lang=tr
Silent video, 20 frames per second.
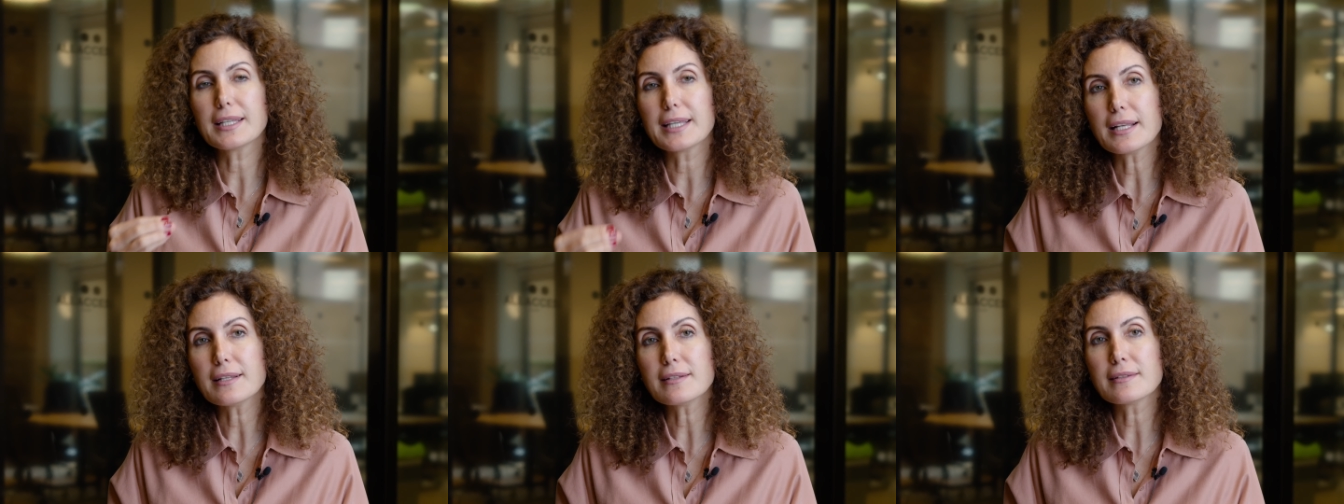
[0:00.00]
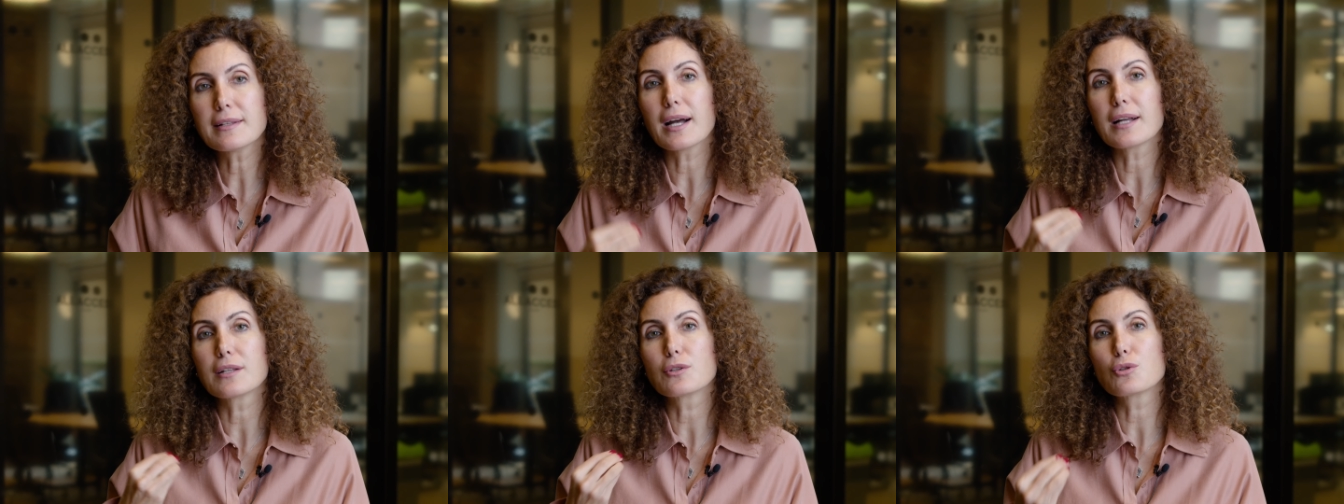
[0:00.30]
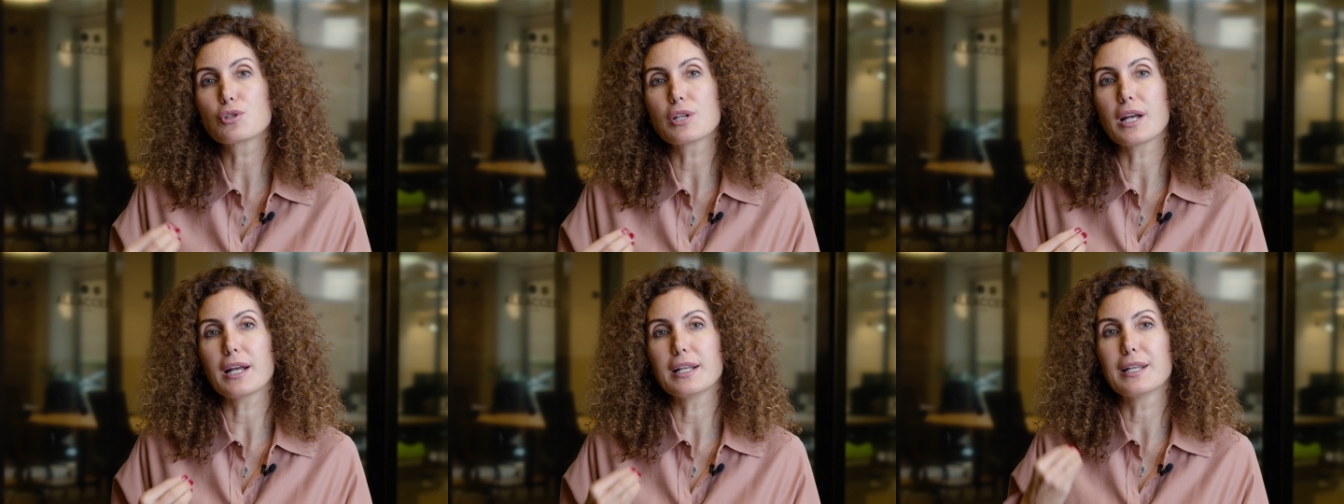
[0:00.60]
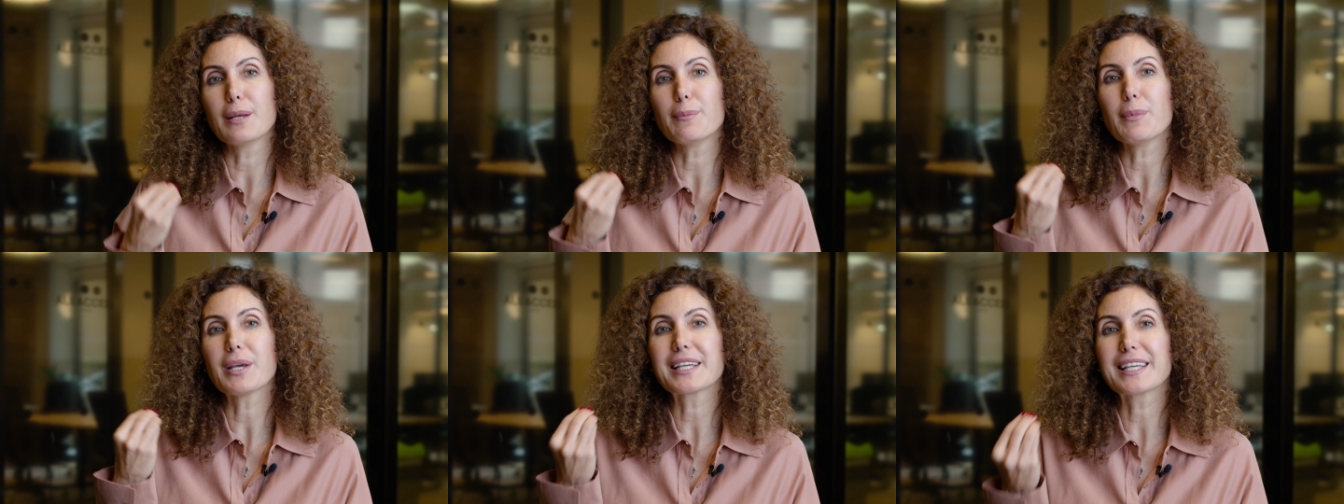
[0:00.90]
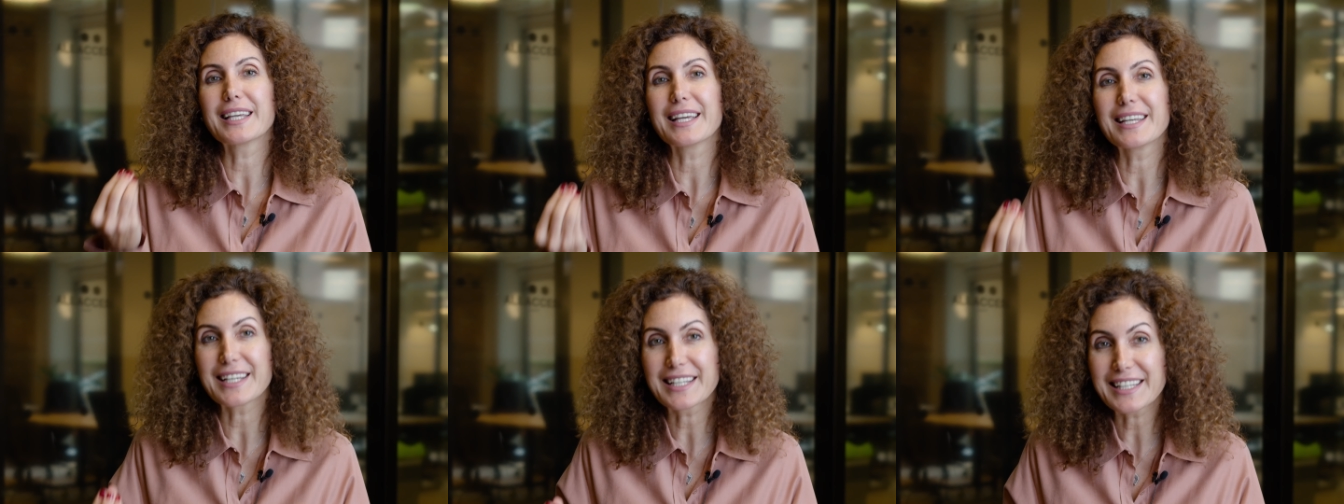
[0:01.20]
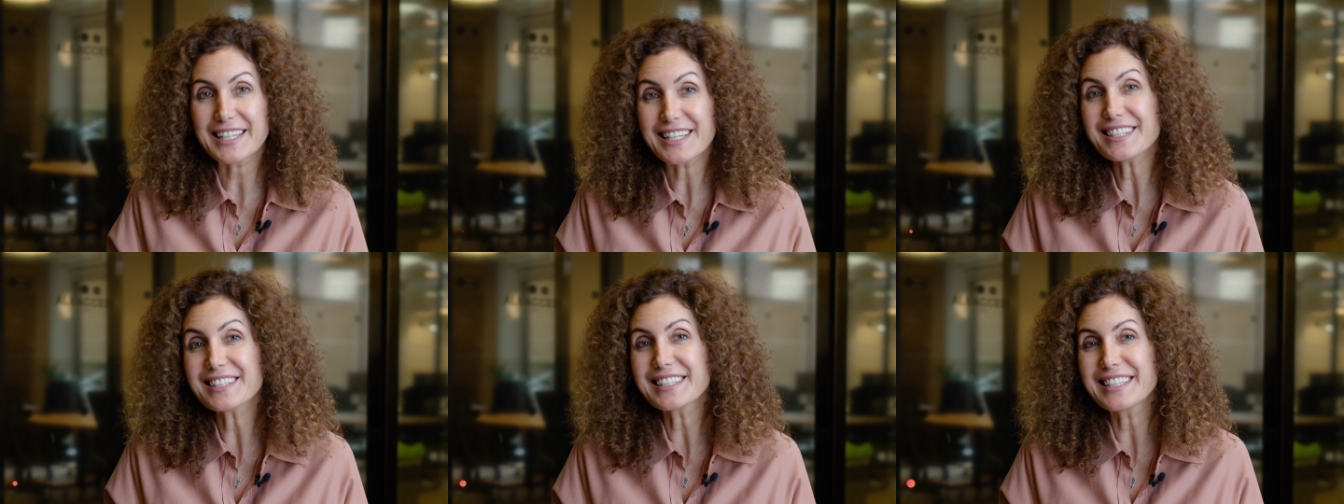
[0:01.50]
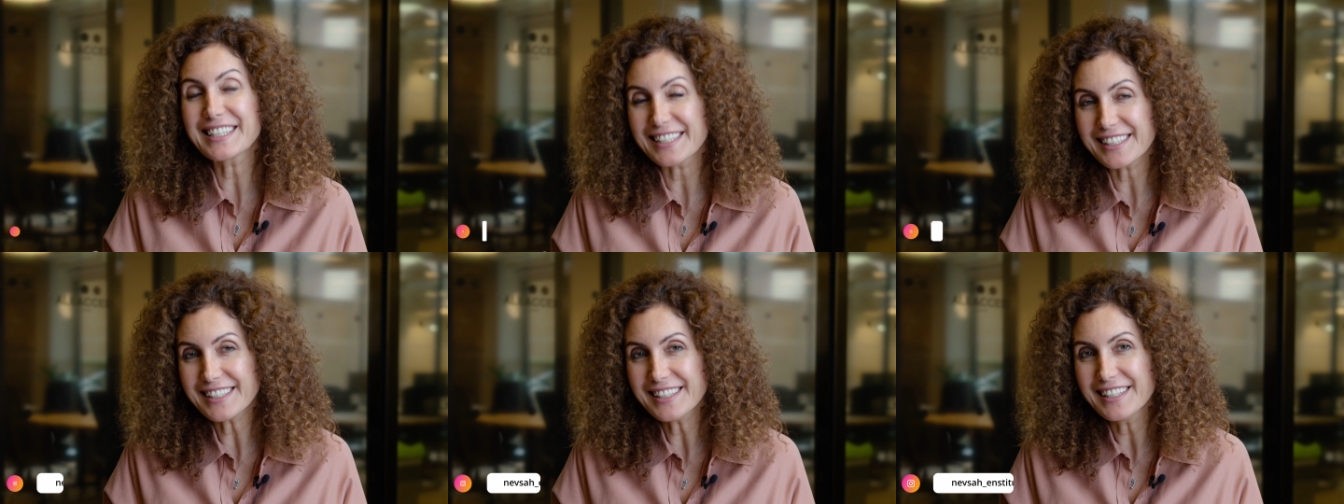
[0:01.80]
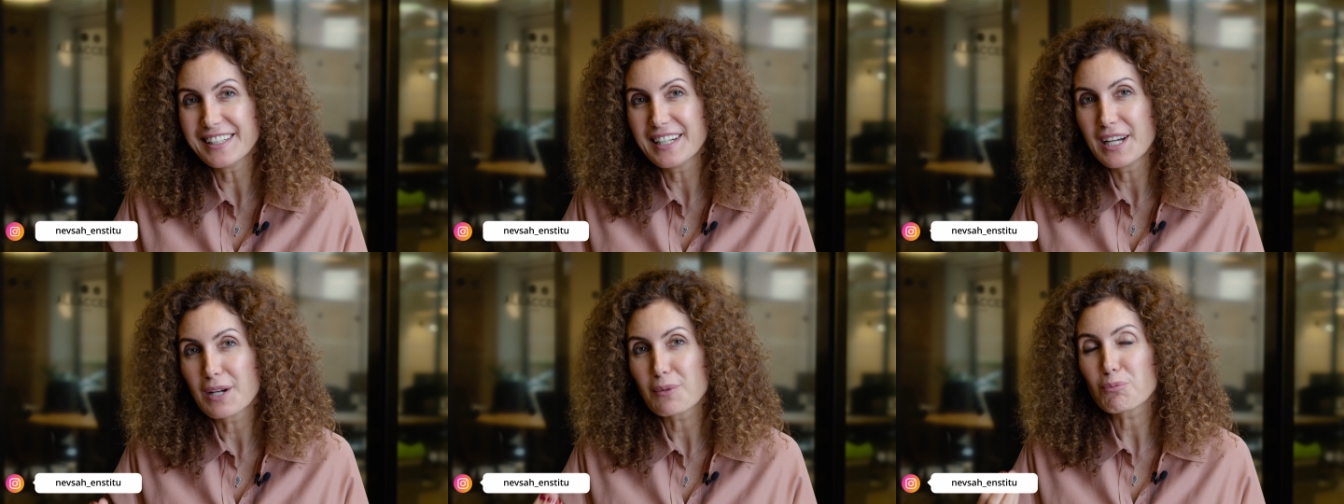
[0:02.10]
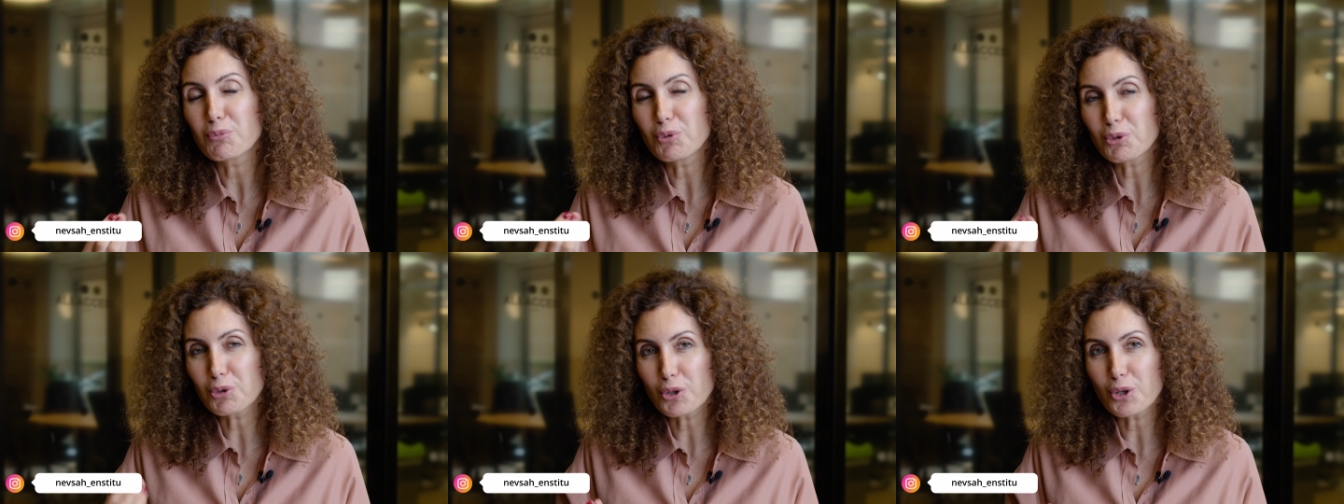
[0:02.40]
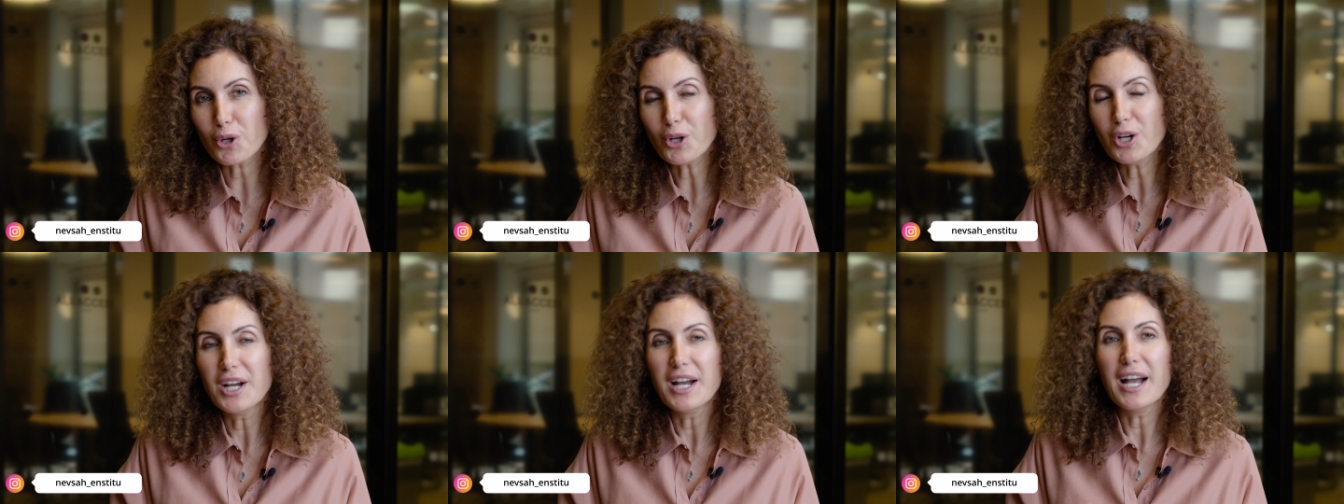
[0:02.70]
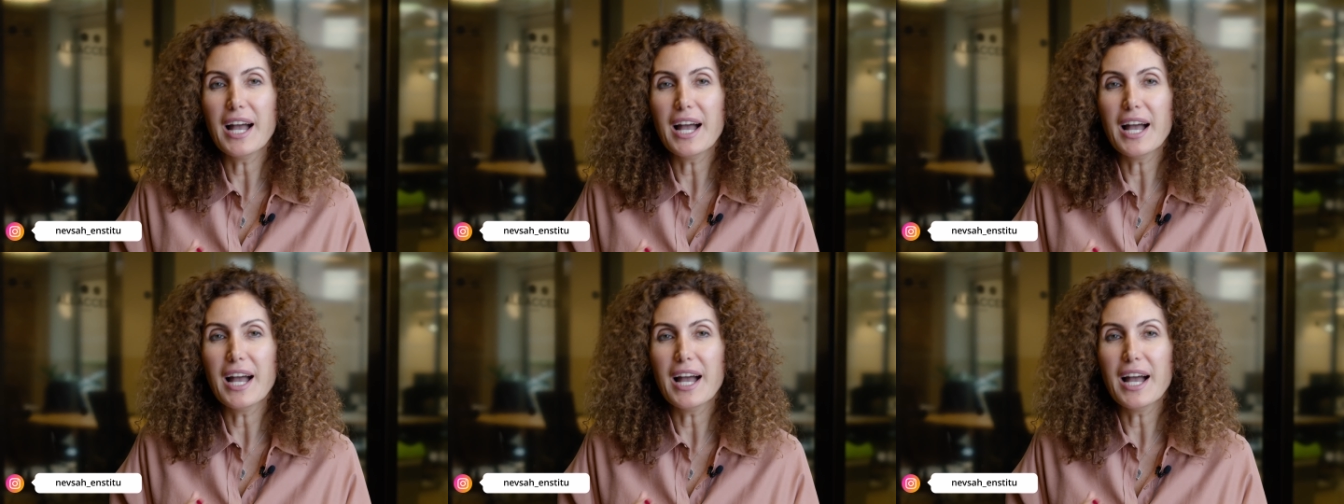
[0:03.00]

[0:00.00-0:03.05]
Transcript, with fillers: yeniden düzenlemek gerekir ki bunu